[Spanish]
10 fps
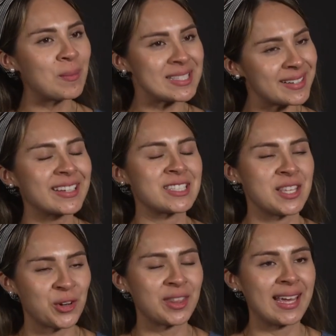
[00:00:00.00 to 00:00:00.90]
lo más
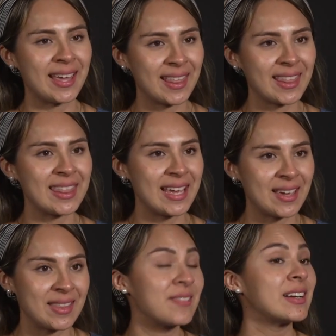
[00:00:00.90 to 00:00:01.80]
enriquecedor de,
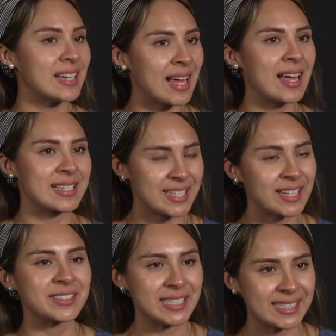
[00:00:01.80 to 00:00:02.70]
de, de venir a
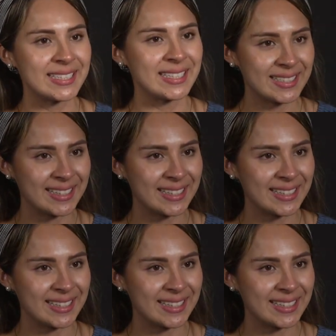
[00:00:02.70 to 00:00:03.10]
Accelerate.